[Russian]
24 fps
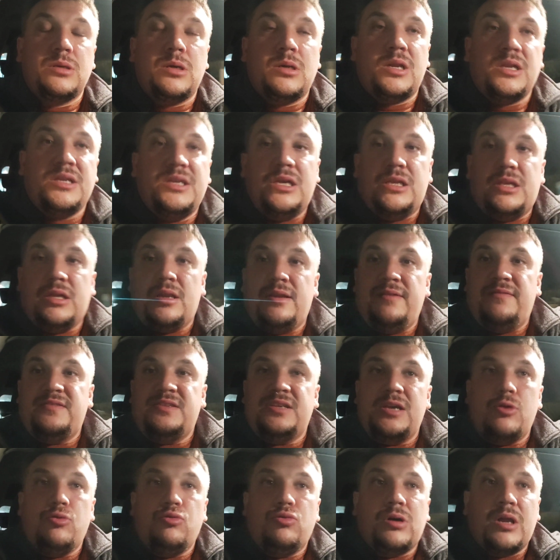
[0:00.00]
Родители
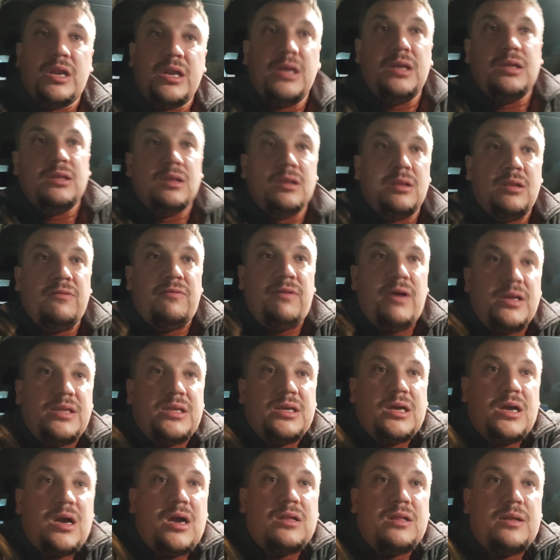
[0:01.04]
всей Украины,
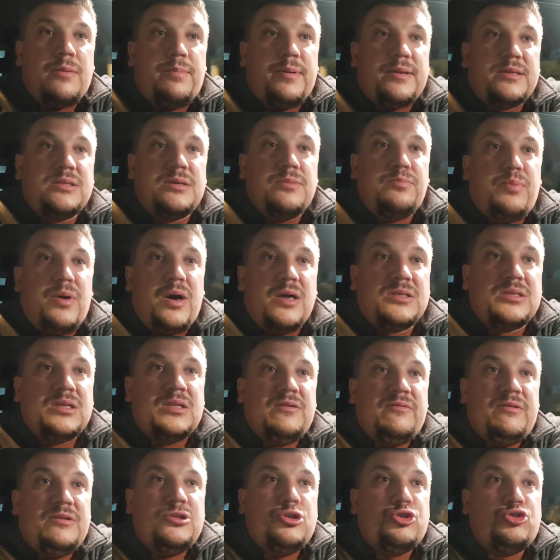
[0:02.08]
давайте как-то просыпаться,
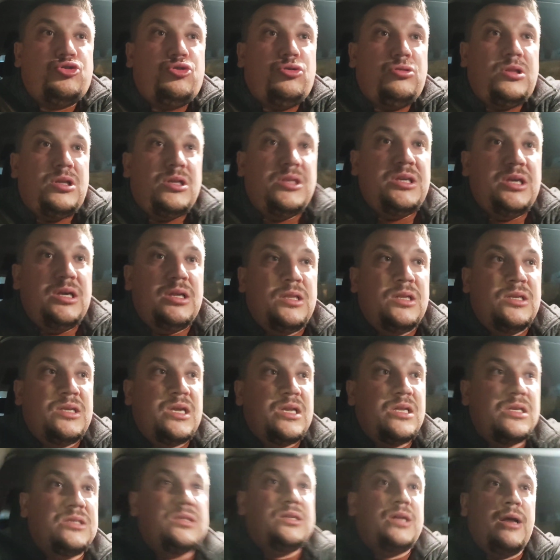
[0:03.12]
давайте что-то делать.
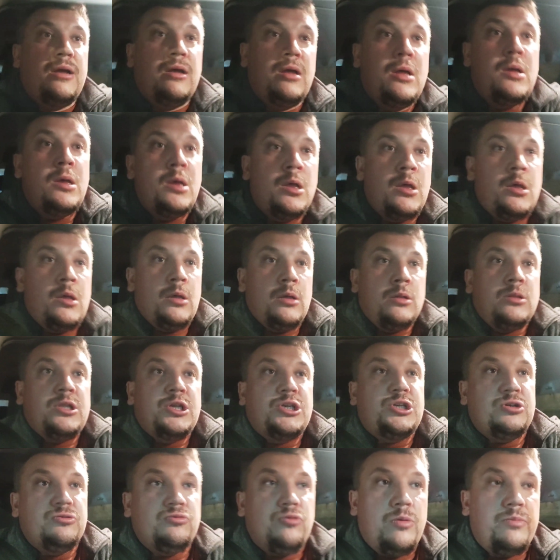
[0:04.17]
Я не знаю, до
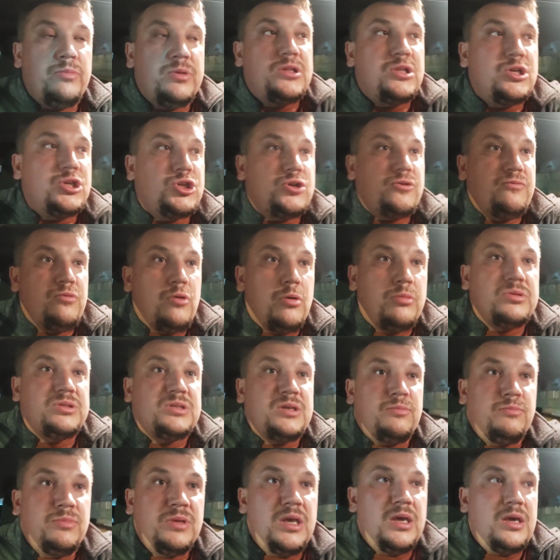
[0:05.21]
чего мы
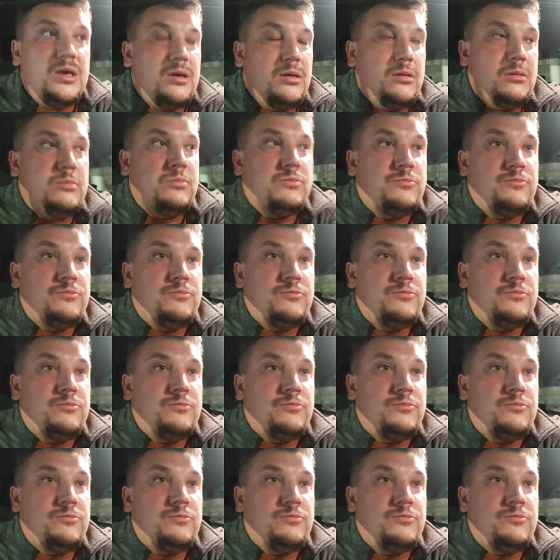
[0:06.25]
доживемся. Мне,